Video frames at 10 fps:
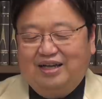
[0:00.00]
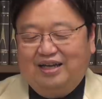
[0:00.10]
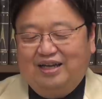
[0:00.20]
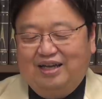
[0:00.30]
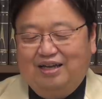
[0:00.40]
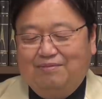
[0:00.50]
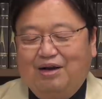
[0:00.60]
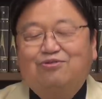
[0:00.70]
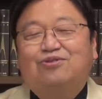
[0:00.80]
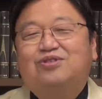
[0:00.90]
えー、
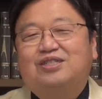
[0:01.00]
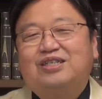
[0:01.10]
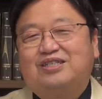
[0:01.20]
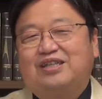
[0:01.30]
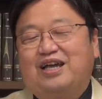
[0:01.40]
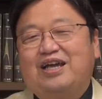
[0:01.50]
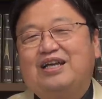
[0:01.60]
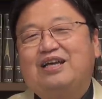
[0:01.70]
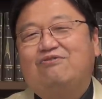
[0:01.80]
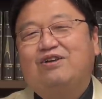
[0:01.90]
マクロシリーズで
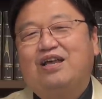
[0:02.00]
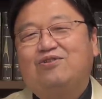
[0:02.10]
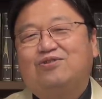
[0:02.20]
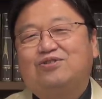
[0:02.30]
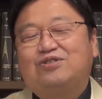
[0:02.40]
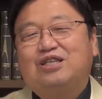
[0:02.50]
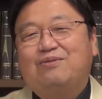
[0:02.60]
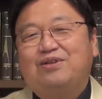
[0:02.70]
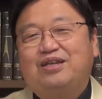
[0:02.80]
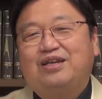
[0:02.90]
変形を検討する
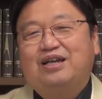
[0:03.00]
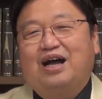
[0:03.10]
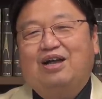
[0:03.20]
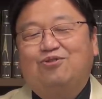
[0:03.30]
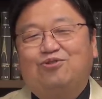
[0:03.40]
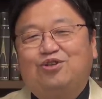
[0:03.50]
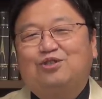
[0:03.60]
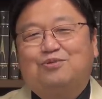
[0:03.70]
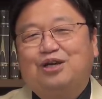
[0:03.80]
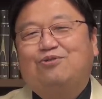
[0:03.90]
ために、あの人い
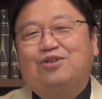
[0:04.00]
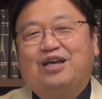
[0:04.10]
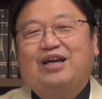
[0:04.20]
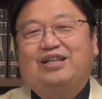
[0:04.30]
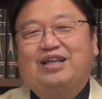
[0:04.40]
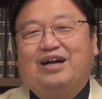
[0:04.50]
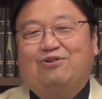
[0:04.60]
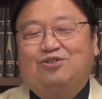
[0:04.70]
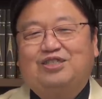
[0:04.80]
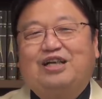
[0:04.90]
つもレゴでなんか
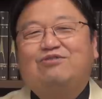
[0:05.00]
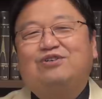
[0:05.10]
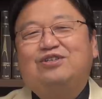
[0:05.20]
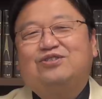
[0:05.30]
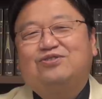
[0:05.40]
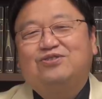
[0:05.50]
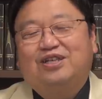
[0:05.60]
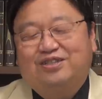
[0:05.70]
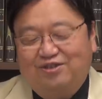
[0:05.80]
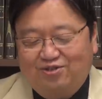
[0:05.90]
こう試作品作るん
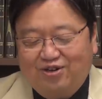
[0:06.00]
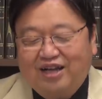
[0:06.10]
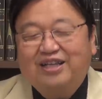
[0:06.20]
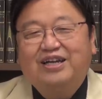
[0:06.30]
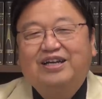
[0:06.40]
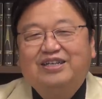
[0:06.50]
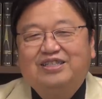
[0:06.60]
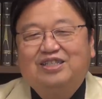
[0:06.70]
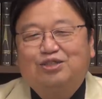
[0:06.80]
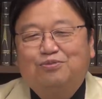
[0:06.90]
ですけど、それがね、
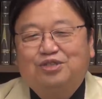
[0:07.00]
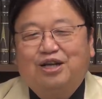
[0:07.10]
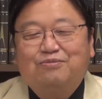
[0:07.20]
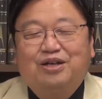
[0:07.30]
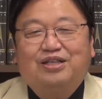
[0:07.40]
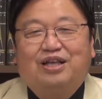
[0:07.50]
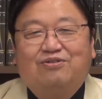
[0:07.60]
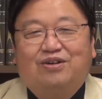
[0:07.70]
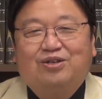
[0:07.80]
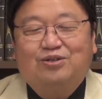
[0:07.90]
実物が見れた
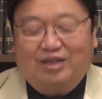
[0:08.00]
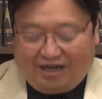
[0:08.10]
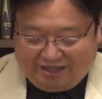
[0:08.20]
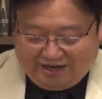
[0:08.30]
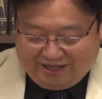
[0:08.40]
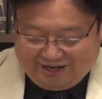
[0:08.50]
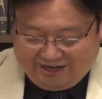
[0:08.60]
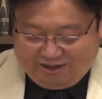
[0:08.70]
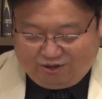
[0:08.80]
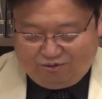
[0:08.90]
のはなかな
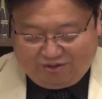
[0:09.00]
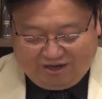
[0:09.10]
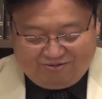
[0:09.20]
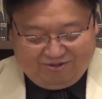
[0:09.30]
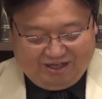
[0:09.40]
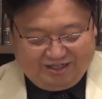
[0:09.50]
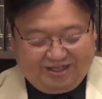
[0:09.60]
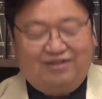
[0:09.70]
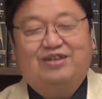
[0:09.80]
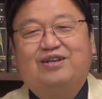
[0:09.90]
か収穫でし
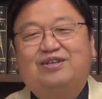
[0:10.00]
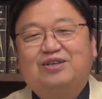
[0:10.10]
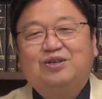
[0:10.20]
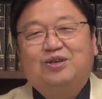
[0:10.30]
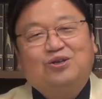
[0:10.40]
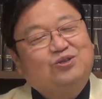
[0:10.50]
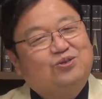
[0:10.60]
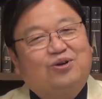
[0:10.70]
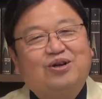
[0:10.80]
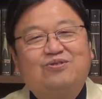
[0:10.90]
たよね。
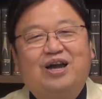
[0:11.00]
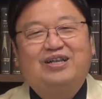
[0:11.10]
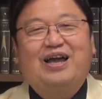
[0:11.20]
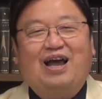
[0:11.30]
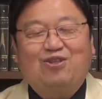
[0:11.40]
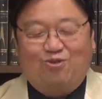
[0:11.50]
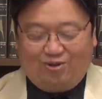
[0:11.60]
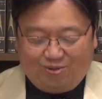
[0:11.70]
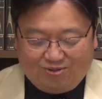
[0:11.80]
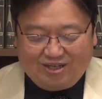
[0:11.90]
それぐらいで、あとは
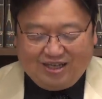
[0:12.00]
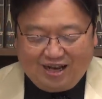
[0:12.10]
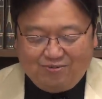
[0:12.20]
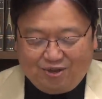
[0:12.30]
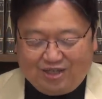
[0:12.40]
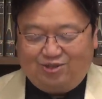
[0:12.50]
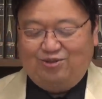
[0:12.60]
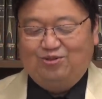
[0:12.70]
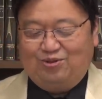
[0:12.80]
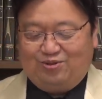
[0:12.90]
特に何もなしと
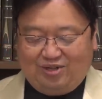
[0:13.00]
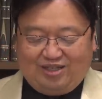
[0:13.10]
いうところで